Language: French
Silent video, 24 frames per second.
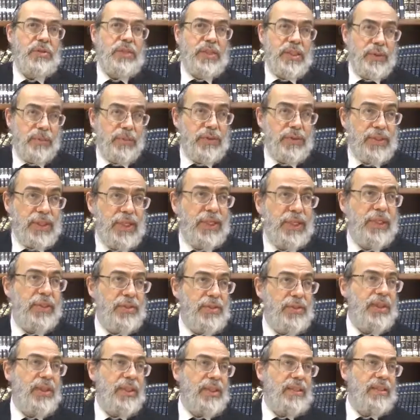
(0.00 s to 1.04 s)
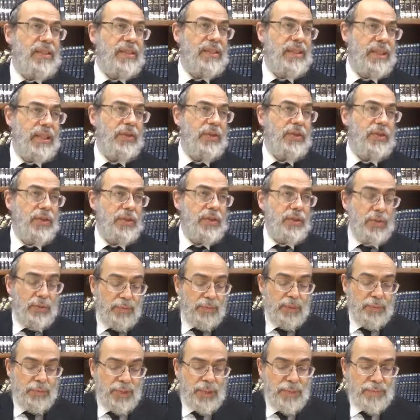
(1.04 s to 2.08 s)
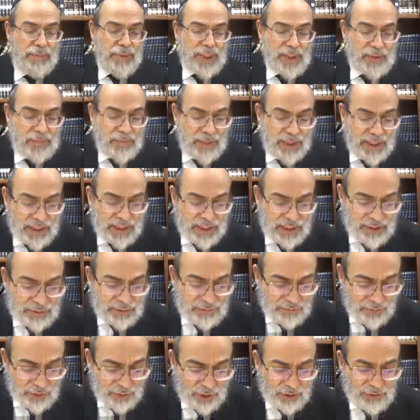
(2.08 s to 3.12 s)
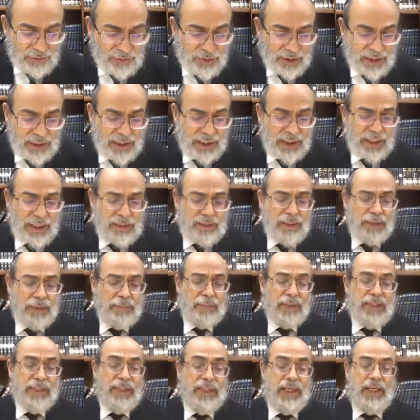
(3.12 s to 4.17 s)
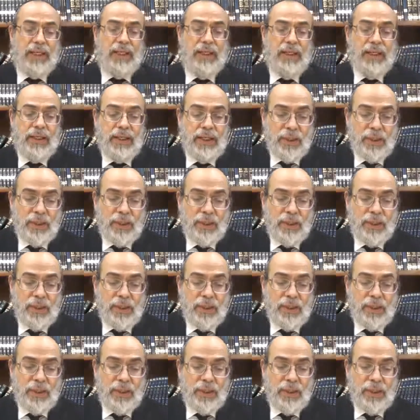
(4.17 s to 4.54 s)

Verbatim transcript: C'est pour ça que c'est nécessaire que le bébé passe par un fleuve et être imprégné.